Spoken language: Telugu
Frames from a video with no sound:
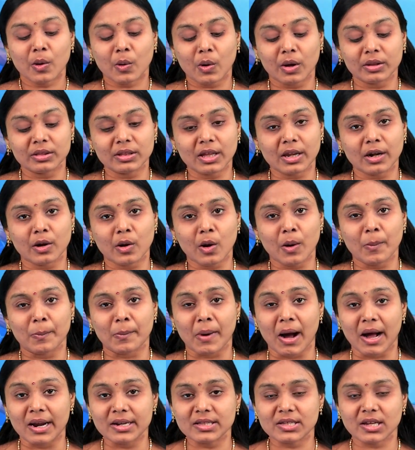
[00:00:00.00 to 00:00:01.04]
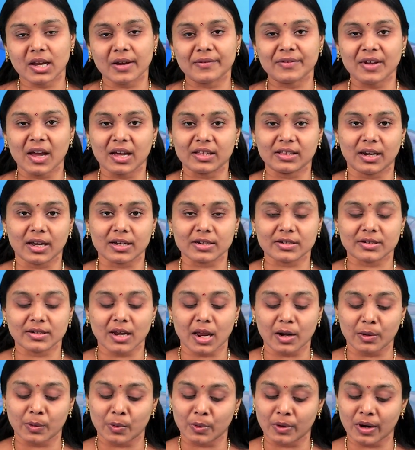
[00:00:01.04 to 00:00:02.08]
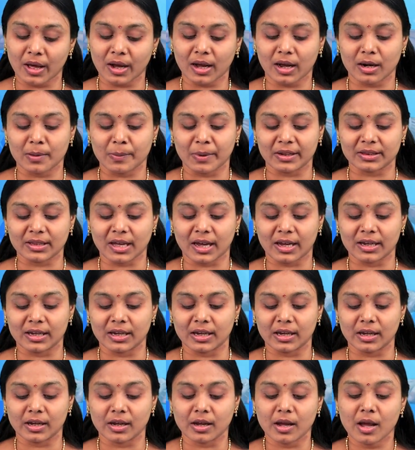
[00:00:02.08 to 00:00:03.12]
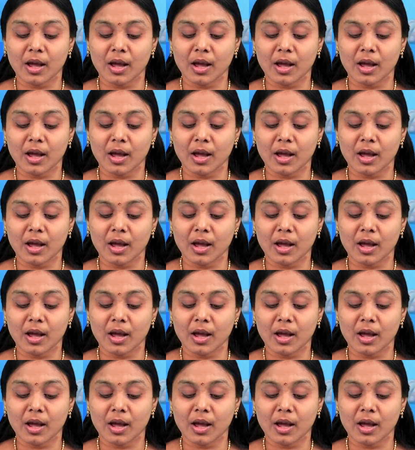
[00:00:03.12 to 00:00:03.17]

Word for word: కొందరిలో మానసిక వ్యాధి లక్షణాలు కూడా కనబడతాయి